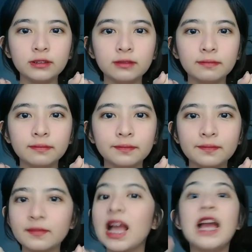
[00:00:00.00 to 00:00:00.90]
Hindi na ako
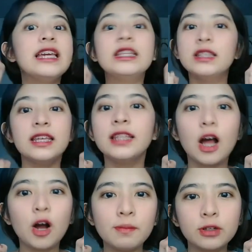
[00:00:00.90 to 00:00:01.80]
marupok.
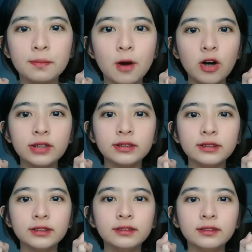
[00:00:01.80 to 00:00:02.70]
Hindi na ako marupok.
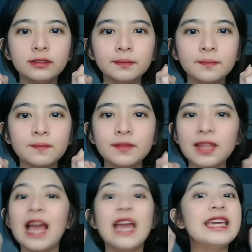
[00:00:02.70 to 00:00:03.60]
Hindi na ako
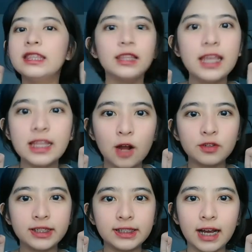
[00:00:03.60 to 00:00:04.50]
iiyak. Hindi na
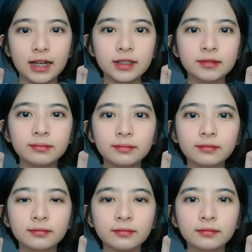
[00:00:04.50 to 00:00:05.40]
ako iiyak.
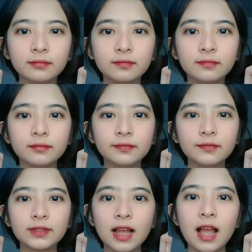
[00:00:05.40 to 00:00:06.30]
Kasi hindi na
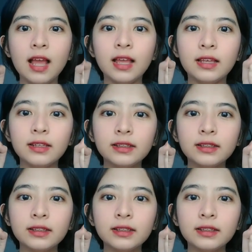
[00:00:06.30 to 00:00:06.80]
katamahan. mahal.